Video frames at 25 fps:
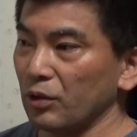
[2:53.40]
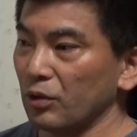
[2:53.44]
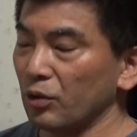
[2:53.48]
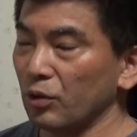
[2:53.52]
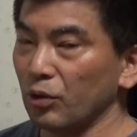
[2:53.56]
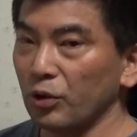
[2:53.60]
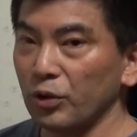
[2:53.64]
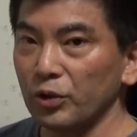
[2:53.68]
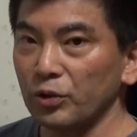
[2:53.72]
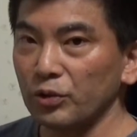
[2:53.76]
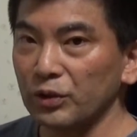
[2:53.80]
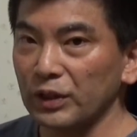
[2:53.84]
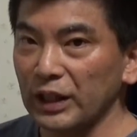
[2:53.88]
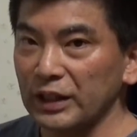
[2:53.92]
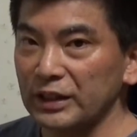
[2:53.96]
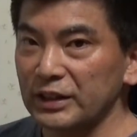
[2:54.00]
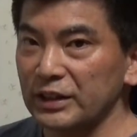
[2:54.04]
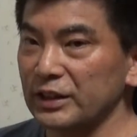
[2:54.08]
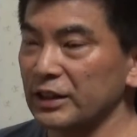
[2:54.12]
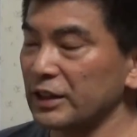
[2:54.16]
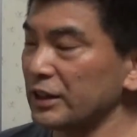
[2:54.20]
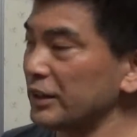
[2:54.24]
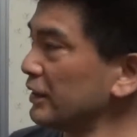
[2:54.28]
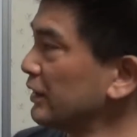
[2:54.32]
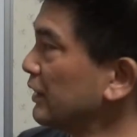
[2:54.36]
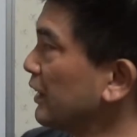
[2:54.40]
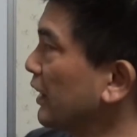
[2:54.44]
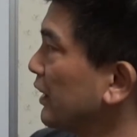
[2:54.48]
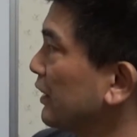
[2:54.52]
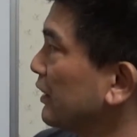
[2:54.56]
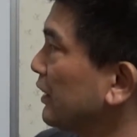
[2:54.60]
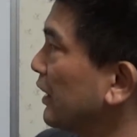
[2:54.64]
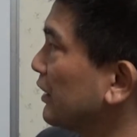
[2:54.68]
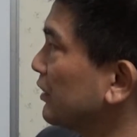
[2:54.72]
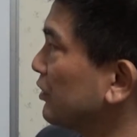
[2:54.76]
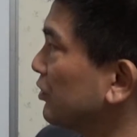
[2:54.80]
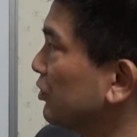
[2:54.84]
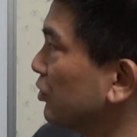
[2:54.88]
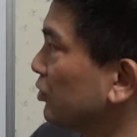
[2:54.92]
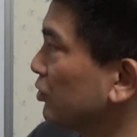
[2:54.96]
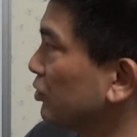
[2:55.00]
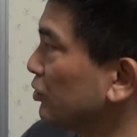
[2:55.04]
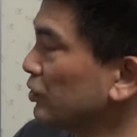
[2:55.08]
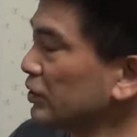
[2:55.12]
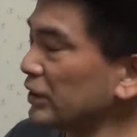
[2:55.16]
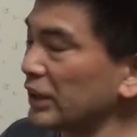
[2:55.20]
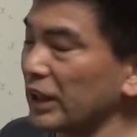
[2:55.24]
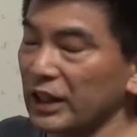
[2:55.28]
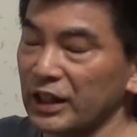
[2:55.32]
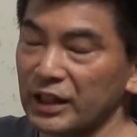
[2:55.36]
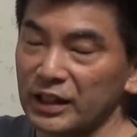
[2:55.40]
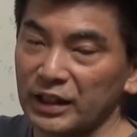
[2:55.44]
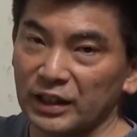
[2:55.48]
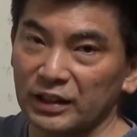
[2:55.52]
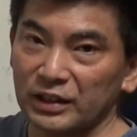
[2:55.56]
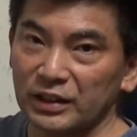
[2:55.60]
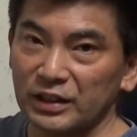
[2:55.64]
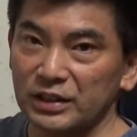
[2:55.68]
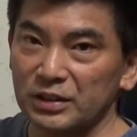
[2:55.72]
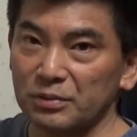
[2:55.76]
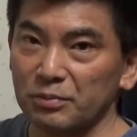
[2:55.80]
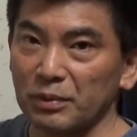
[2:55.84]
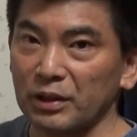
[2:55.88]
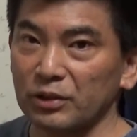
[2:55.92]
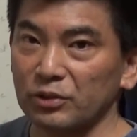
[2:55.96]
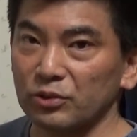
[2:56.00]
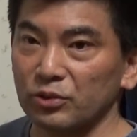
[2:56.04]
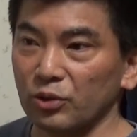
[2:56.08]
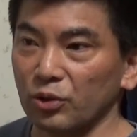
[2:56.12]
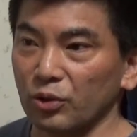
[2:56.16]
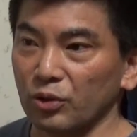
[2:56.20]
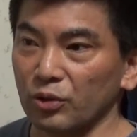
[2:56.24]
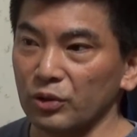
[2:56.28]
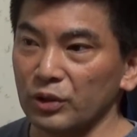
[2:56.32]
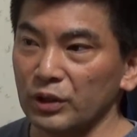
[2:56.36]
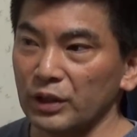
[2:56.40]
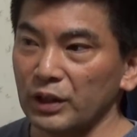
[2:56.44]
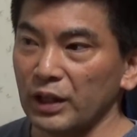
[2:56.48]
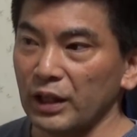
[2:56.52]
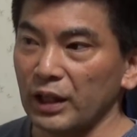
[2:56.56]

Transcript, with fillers: これをなしにして脱力を先にやってしまうと、